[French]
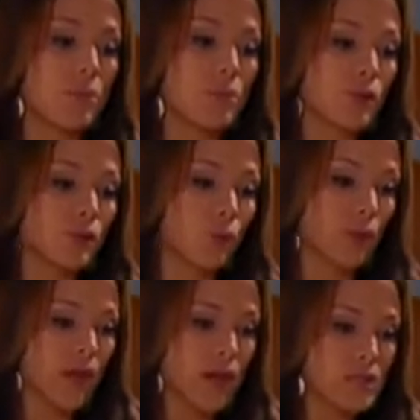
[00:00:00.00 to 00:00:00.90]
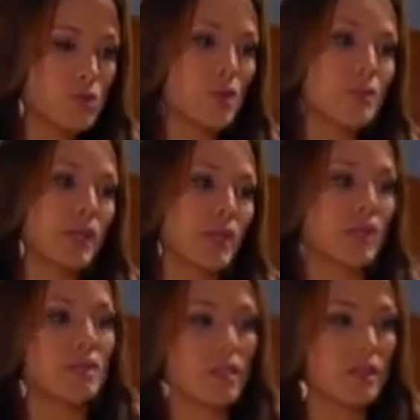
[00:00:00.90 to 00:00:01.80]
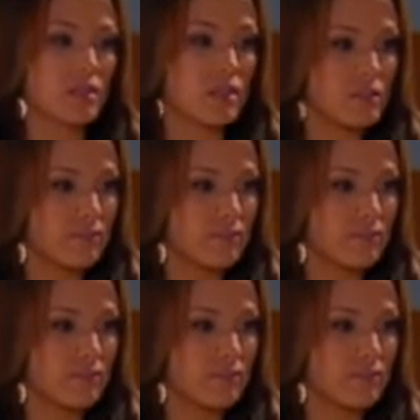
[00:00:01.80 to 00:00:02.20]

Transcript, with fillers: Bon, je vais te laisser, seule pour que tu te reposes.